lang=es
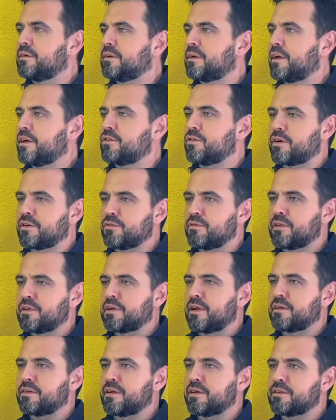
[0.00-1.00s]
¿Qué es lo que es un
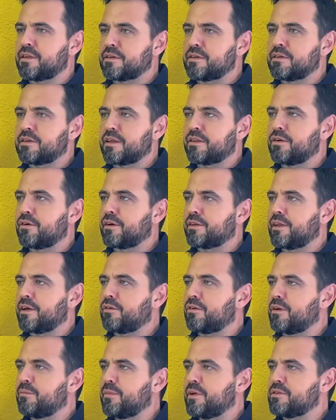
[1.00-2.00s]
desastre? Esta sensación que tengo
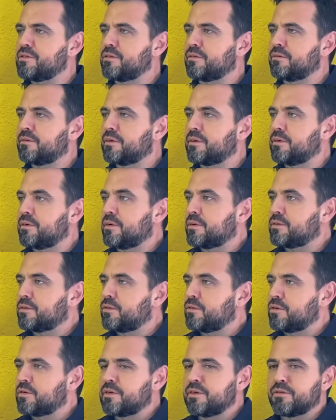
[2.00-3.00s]
en el pecho. Esto
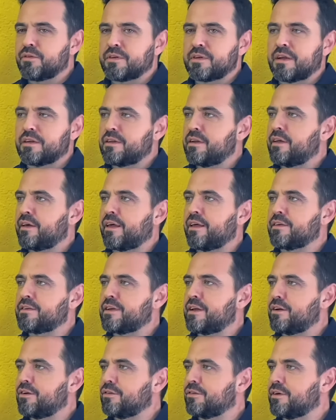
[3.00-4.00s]
no es un mm, desastre, deja de
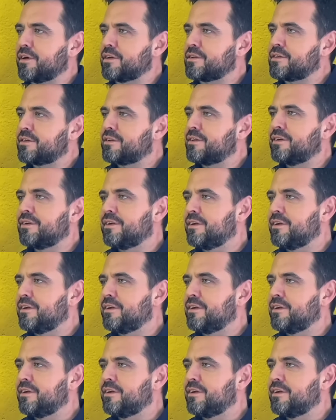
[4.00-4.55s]
serlo. es...